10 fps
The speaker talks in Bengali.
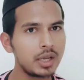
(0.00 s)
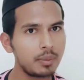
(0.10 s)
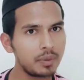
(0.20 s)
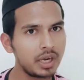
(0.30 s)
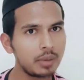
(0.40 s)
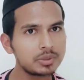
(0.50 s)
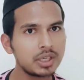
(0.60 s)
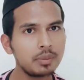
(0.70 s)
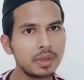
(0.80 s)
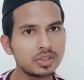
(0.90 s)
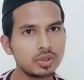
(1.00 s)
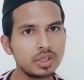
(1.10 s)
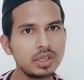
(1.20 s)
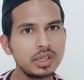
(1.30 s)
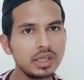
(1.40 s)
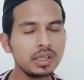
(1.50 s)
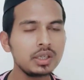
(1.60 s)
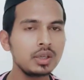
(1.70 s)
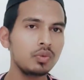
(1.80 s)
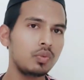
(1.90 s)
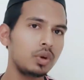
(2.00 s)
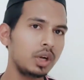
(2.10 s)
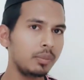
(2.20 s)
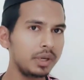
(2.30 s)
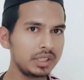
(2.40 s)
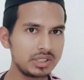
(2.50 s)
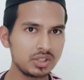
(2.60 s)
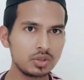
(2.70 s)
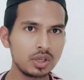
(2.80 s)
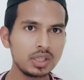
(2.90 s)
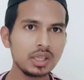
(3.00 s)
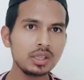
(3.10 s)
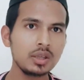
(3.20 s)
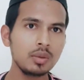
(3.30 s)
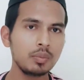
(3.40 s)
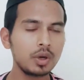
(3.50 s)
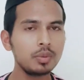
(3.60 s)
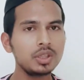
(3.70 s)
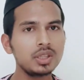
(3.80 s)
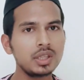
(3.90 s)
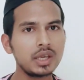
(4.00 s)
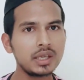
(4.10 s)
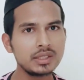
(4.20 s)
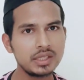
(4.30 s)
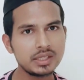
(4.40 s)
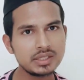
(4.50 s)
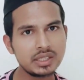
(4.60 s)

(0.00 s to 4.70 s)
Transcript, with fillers: আপনার আপসারের পাসওয়ার্ডটি নিয়ে ফোন নাম্বারটি চেঞ্জ করে দেয় পরবর্তীতে দেখা যাইতেছে